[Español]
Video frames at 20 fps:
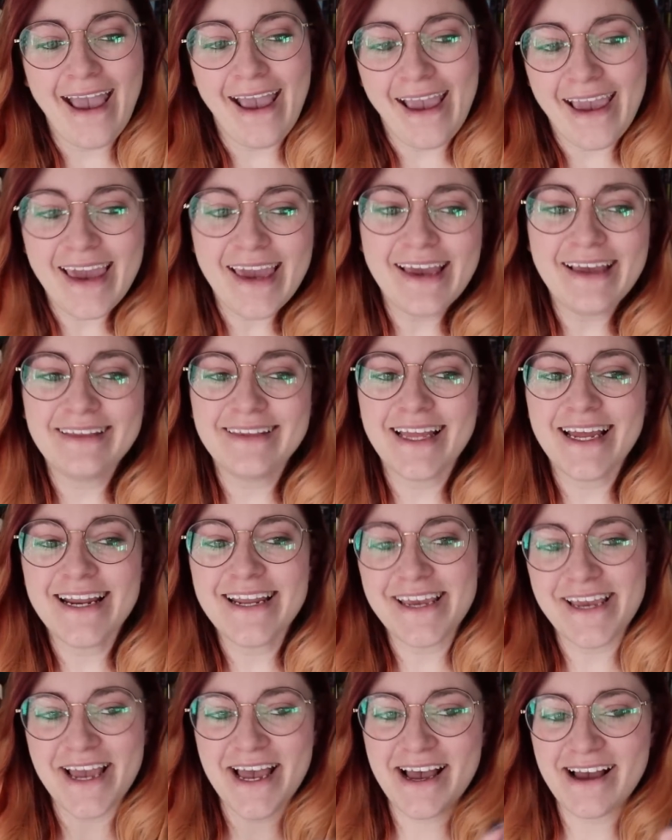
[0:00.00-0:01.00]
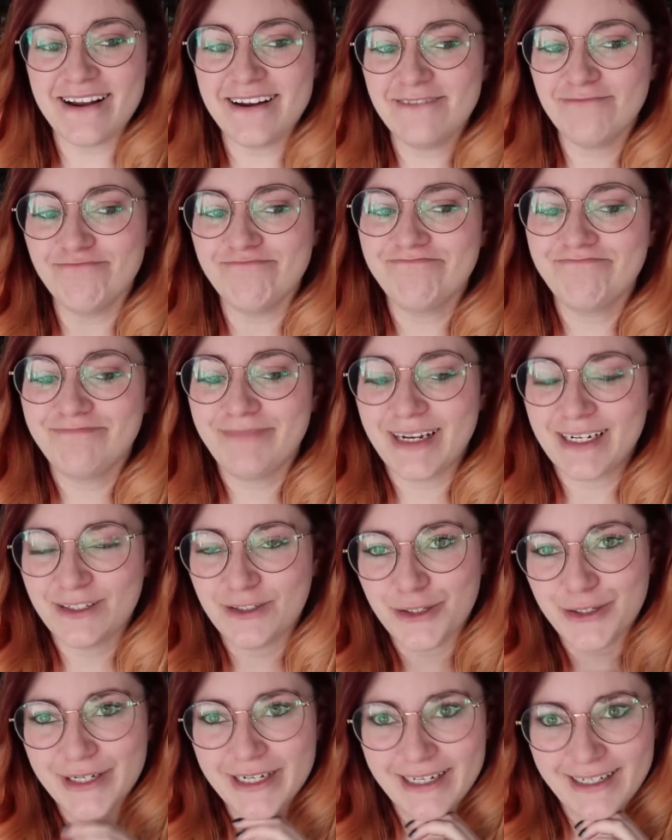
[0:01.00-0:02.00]
Y tenían
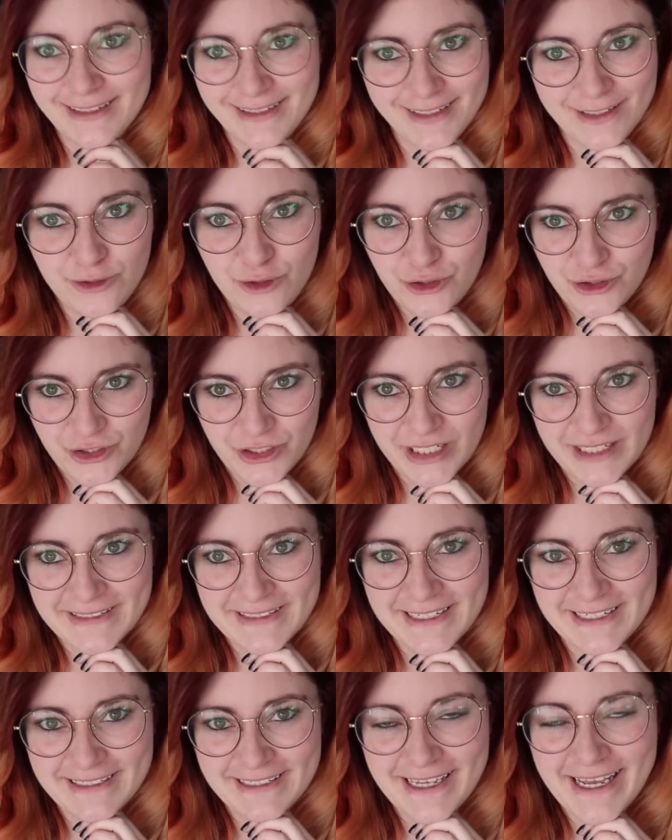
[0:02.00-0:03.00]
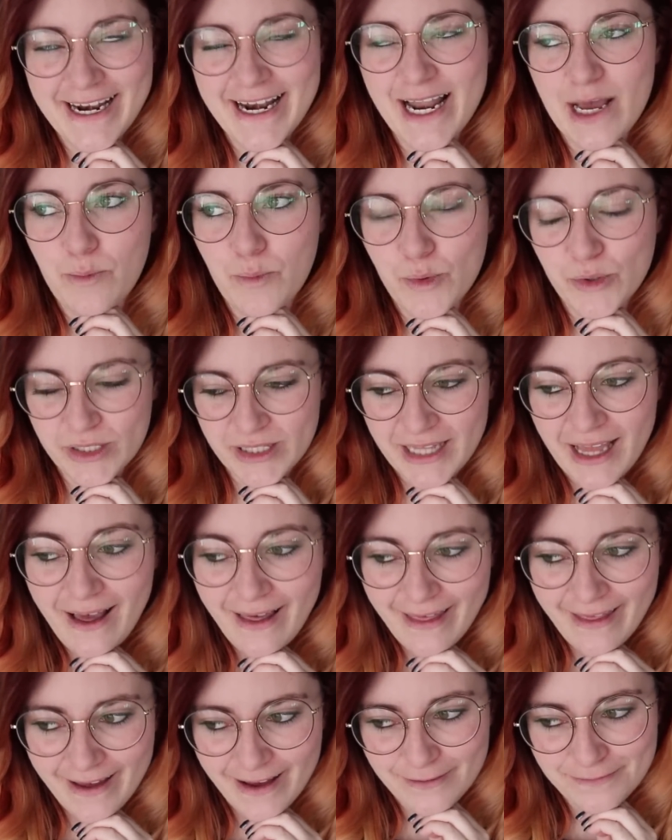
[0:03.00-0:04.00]
personas escocesas en la
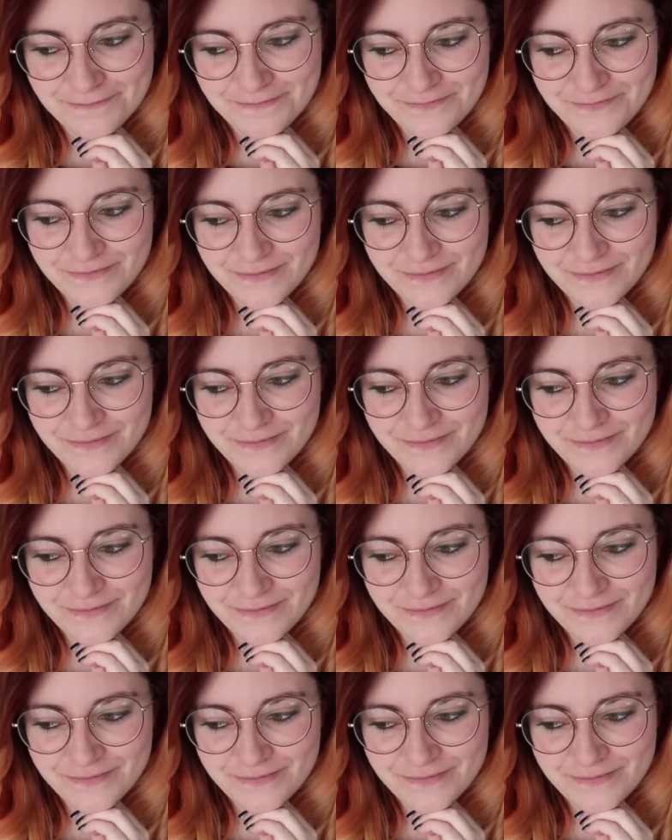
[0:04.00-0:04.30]
portada.